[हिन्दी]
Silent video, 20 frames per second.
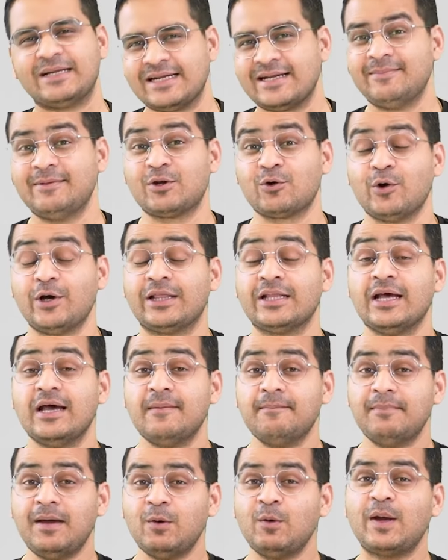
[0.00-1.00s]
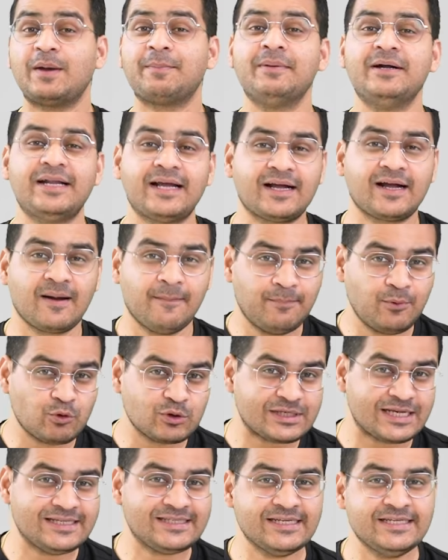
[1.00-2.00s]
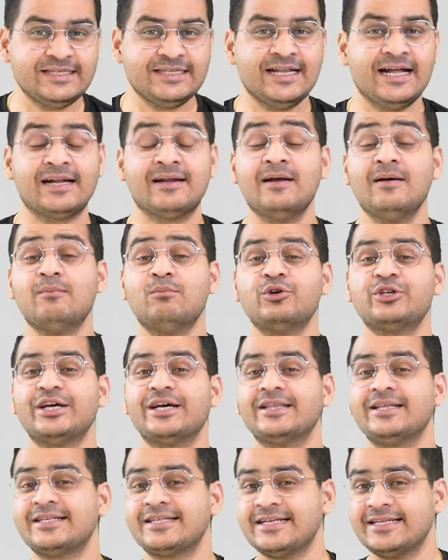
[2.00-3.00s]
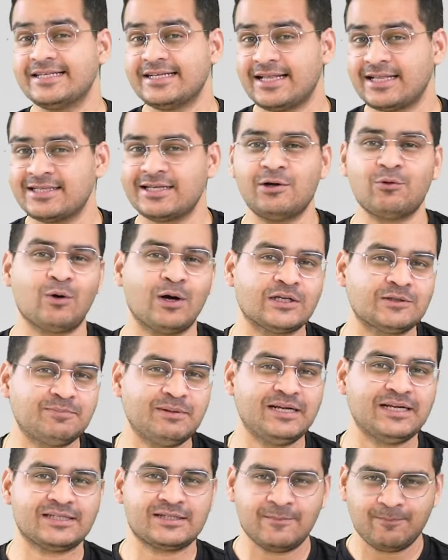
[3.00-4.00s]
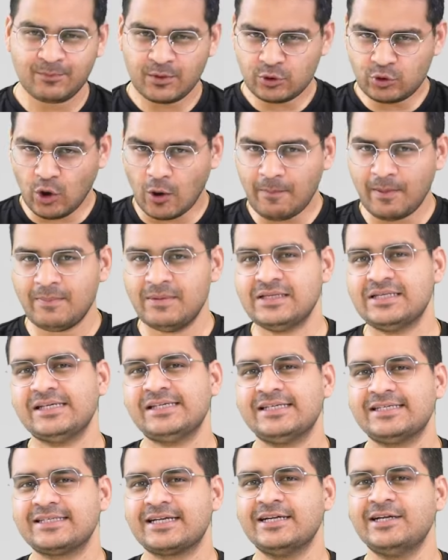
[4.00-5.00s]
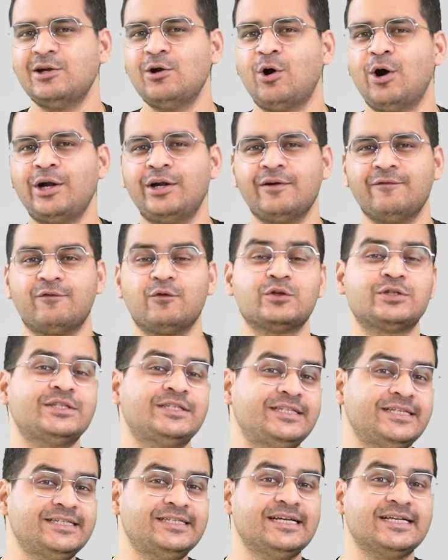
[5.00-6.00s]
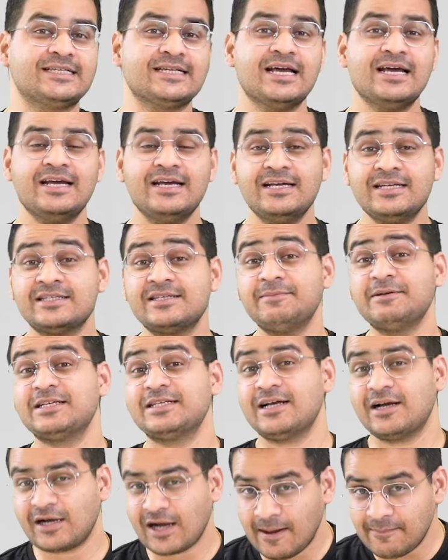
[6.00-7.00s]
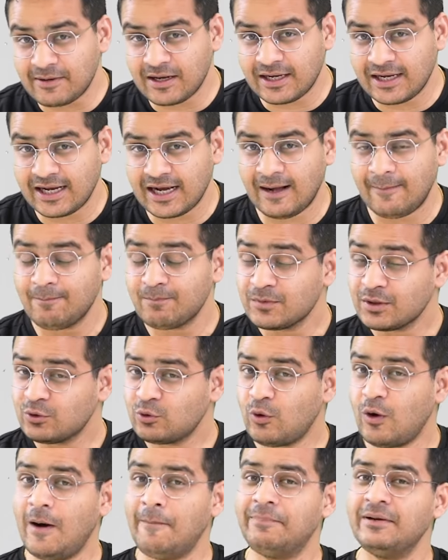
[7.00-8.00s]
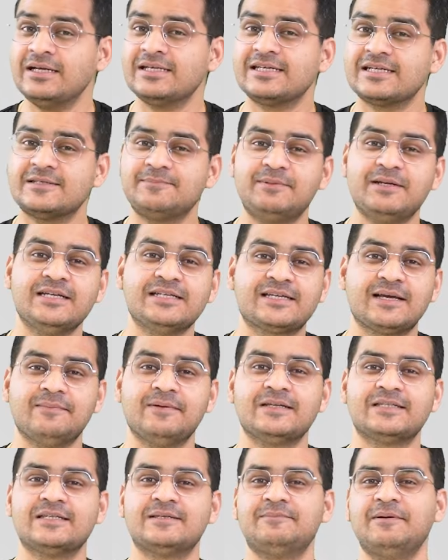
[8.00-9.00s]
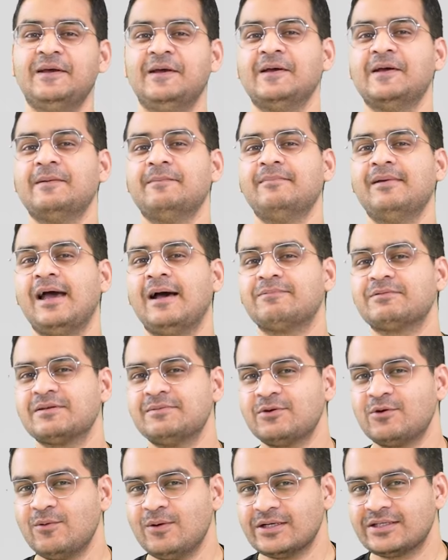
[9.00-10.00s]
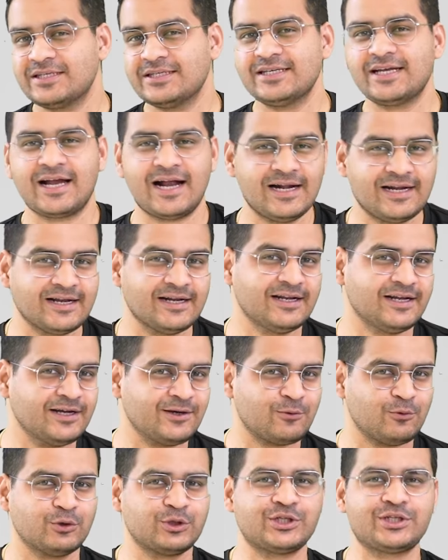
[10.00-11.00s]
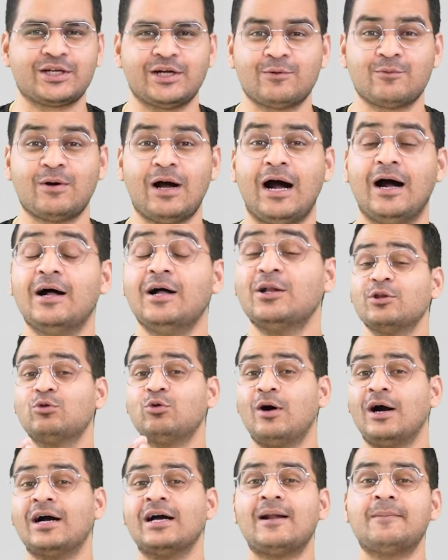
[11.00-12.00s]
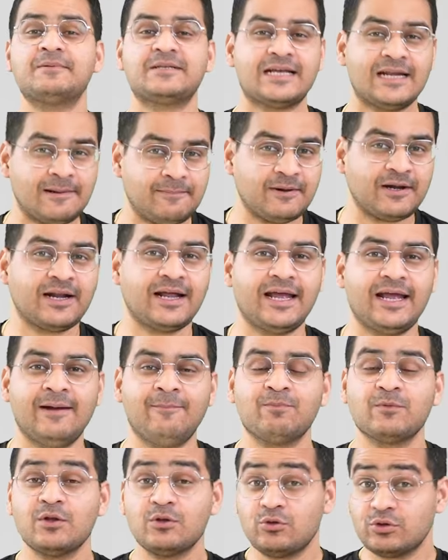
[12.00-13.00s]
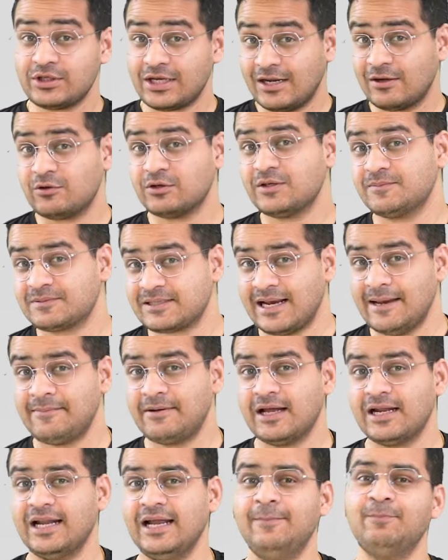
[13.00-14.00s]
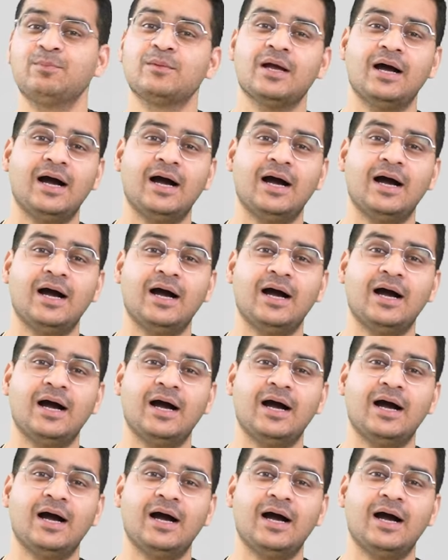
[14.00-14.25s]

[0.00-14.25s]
मेरा नाम है रोहित मैं हूँ एक बीटेक कंप्यूटर साइंस इंजीनियर मुझे दस से ज्यादा सालों का एक्सपीरियंस टॉप एमएनसी जैसे कि डिलॉइट इन्फोसिस टीसीएस इन सभी के साथ काम करने का तो अपने इस एक्सपीरियंस के बेसिस पे मैं आप सभी को अच्छे से गाइड करने की कोशिश करूंगा तो अगर आप चैनल पर नए हैं तो चैनल को सब्सक्राइब कर लें